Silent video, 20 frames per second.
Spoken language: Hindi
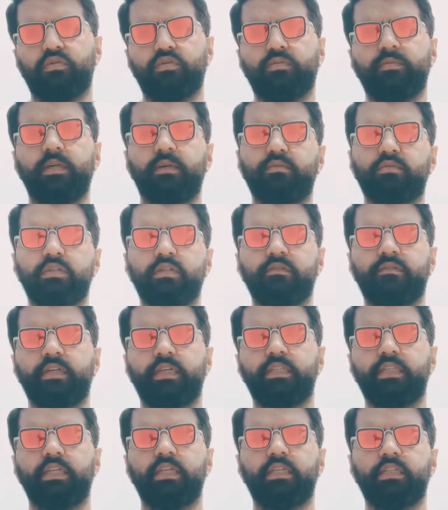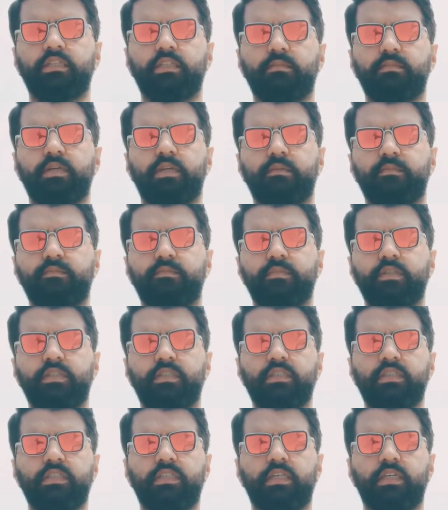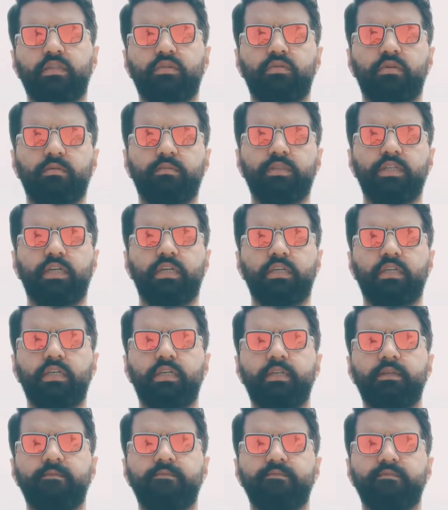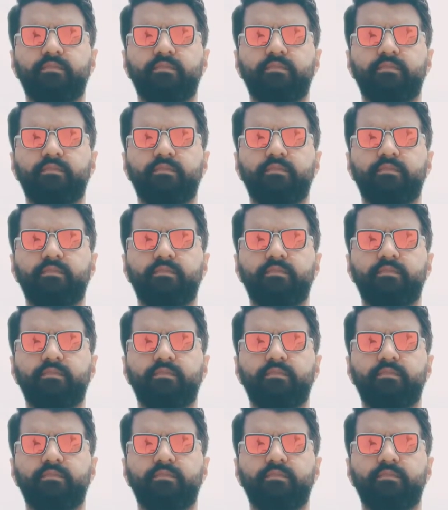उसमें आपको ये फ़ायदा है कि जब आप इजी हैं तो आप जाके